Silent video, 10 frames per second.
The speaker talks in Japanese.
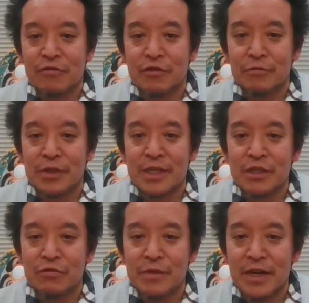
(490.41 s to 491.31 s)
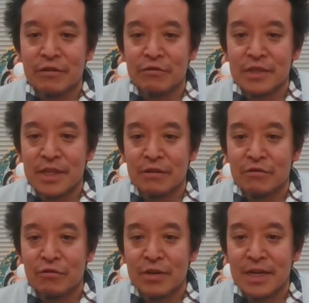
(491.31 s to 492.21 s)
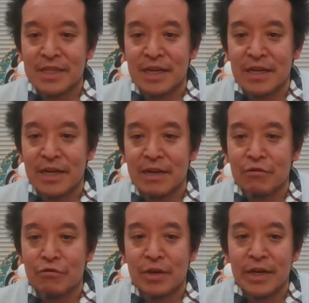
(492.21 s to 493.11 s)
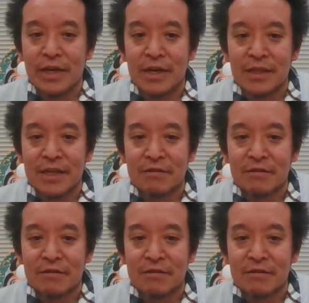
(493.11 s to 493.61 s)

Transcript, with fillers: 子供たちの未来をつなぐお母さん連合会から